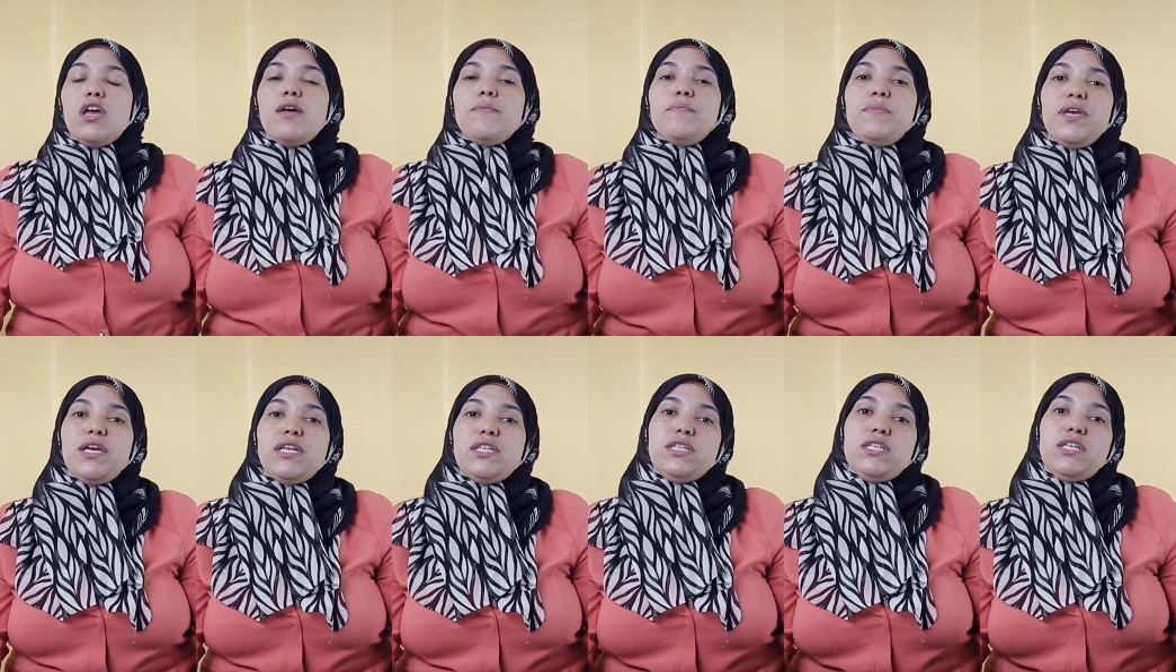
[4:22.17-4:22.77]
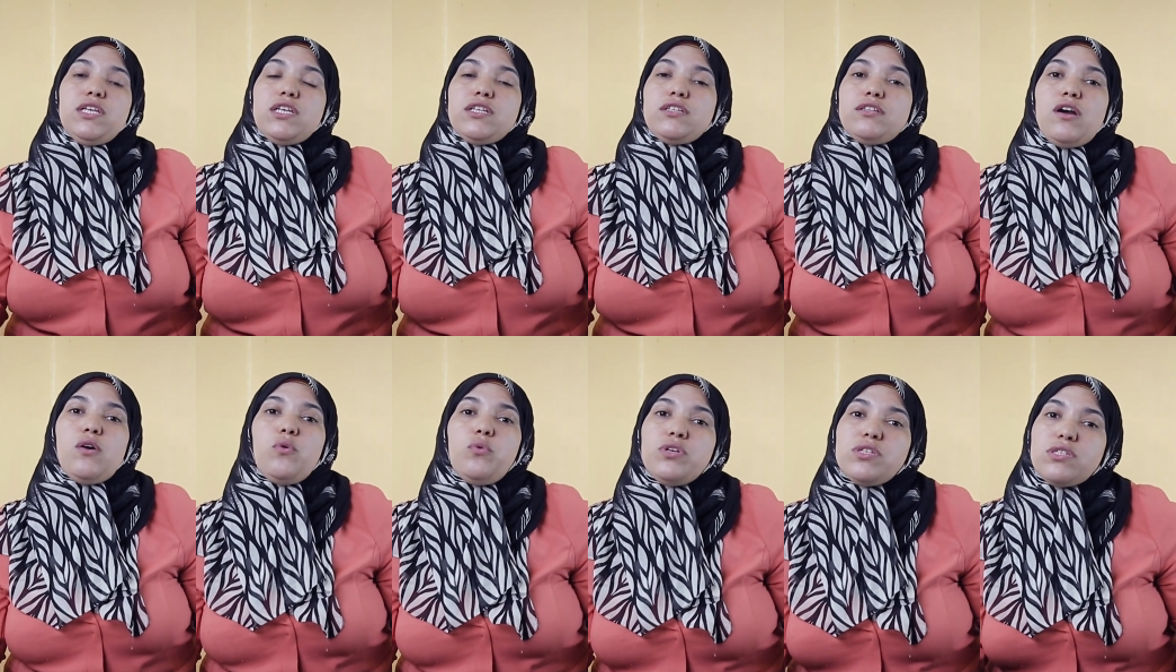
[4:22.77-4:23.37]
بإني
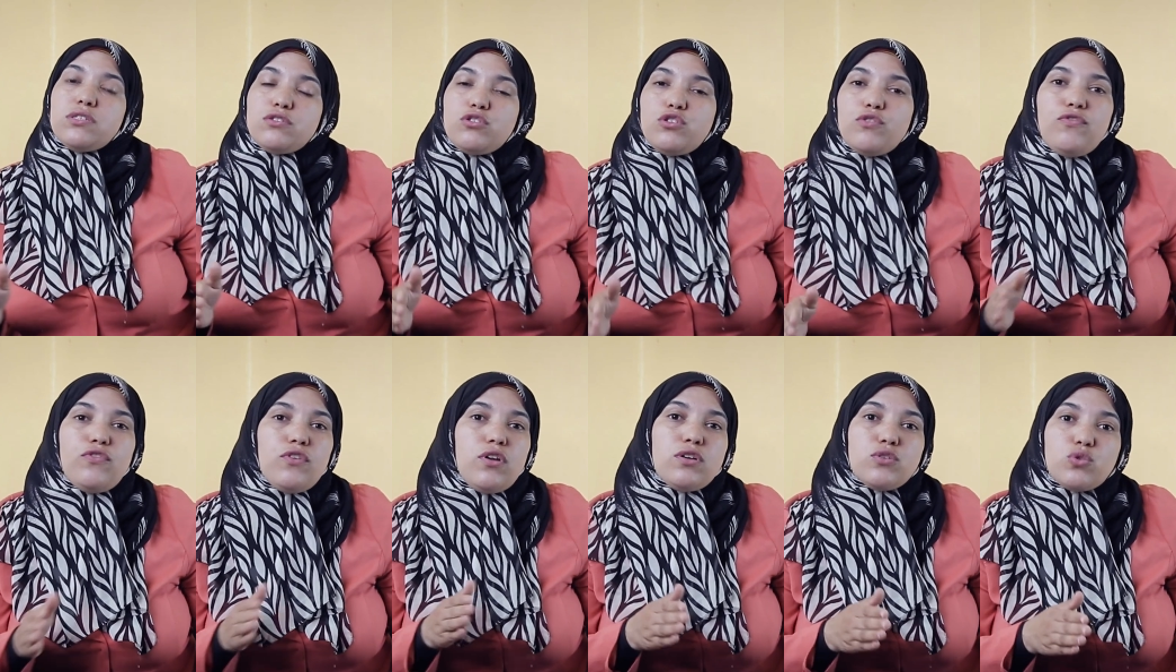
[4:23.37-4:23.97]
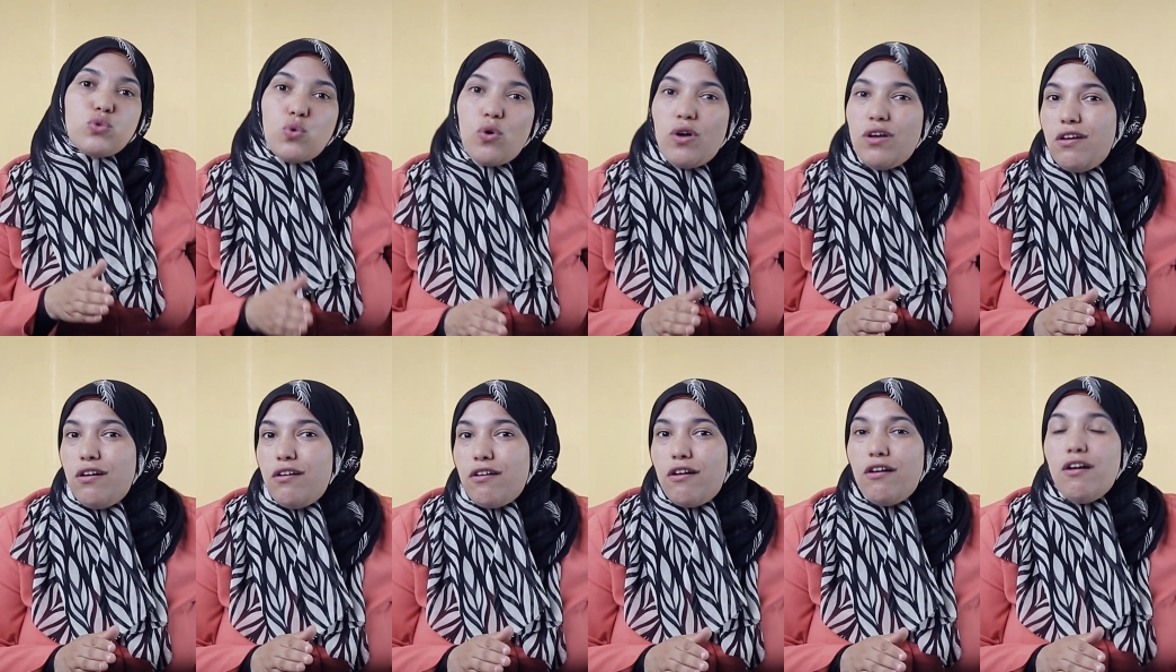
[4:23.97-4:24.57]
جوزت طفلة
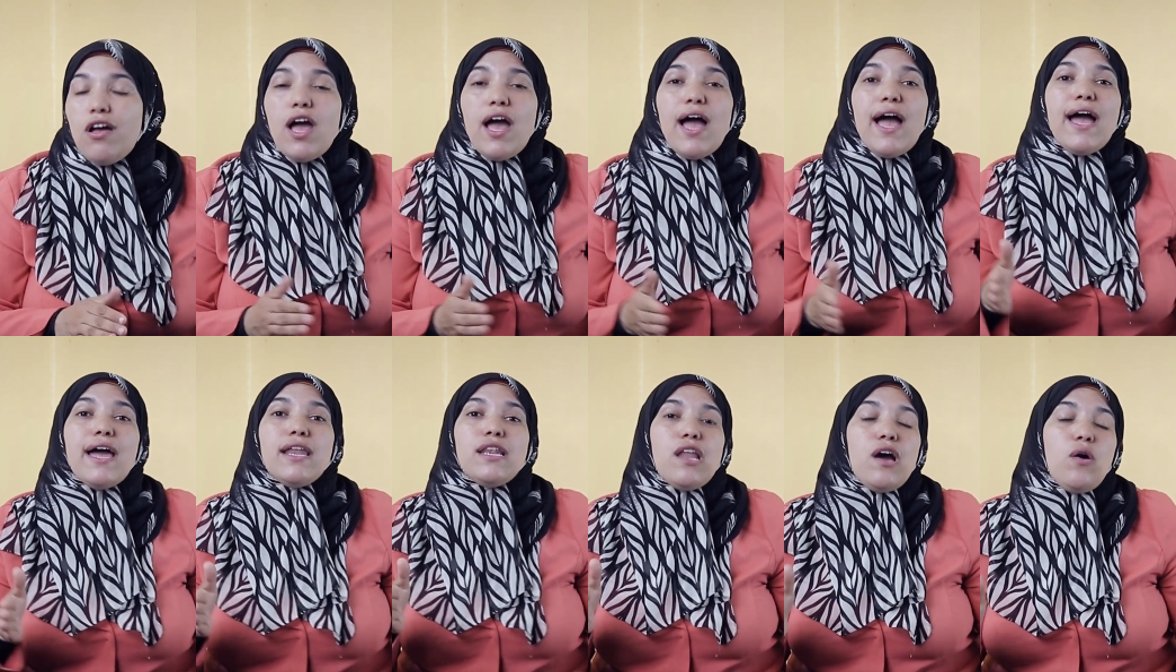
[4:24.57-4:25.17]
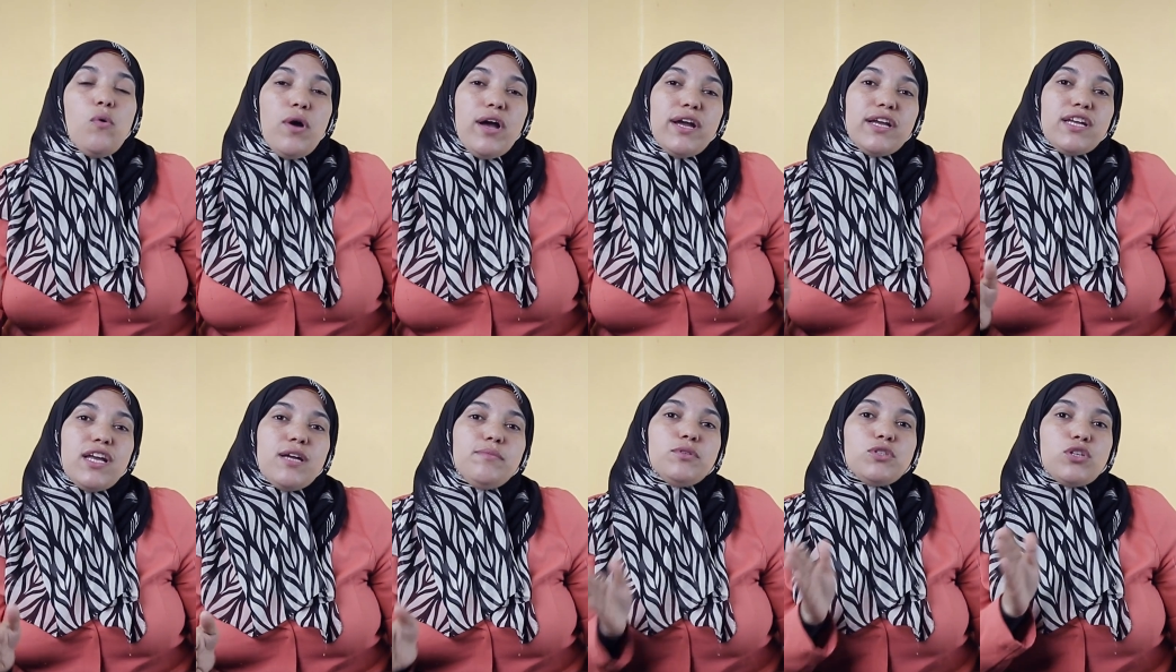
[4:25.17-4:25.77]
صغيرة لو
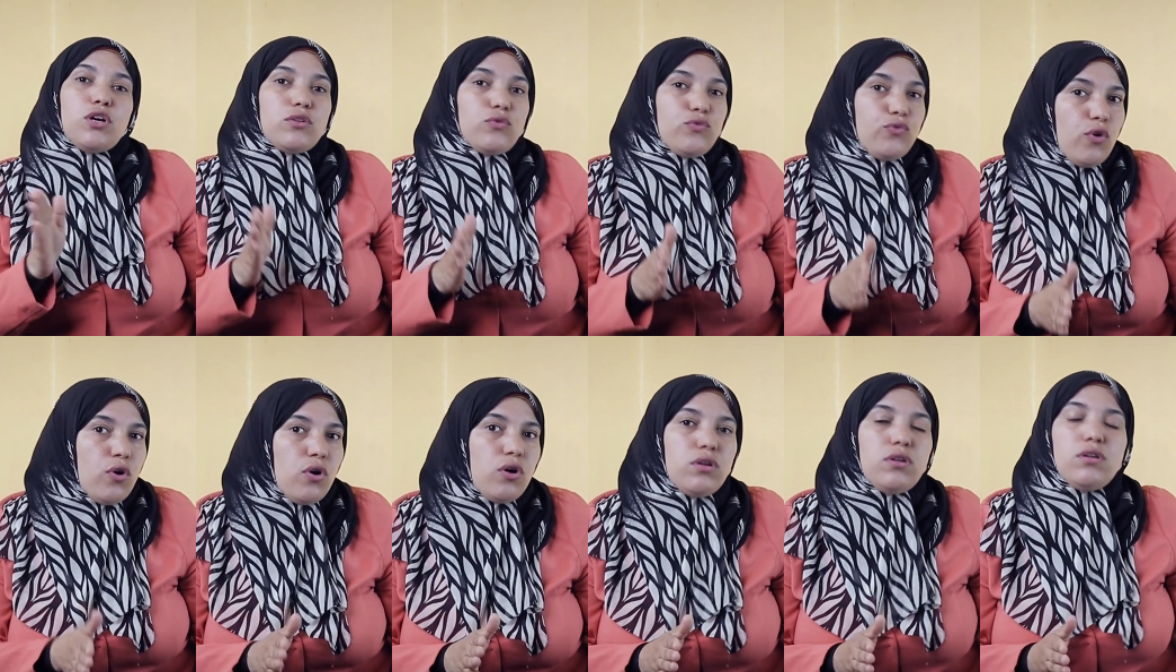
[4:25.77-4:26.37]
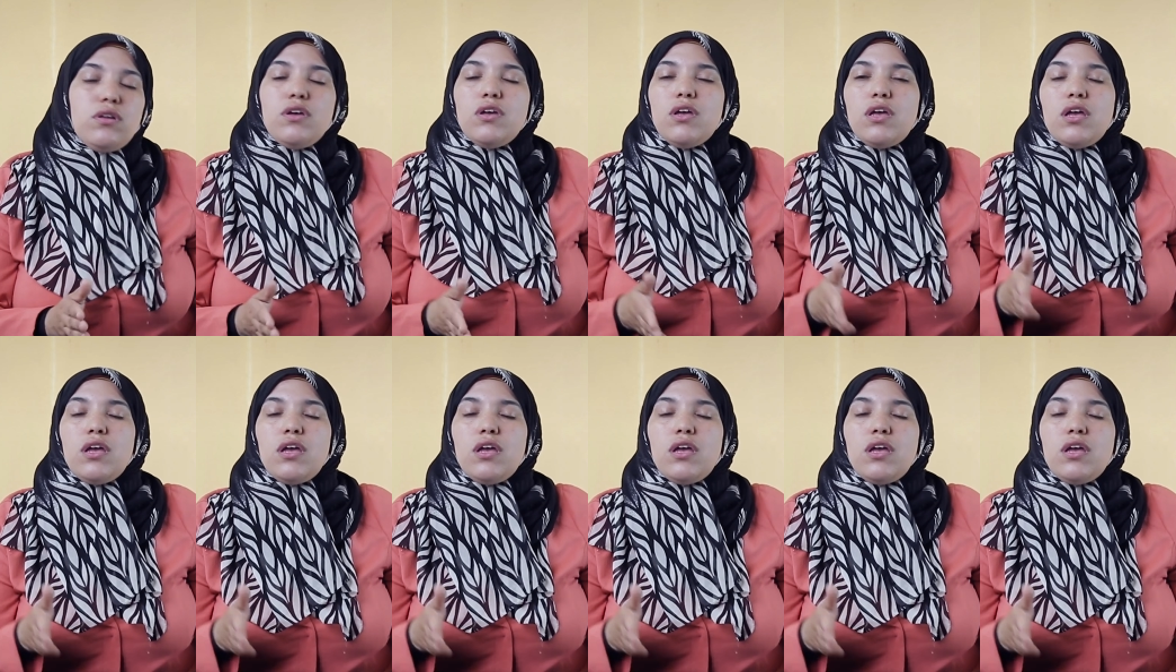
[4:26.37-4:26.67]
أنجبت أطفال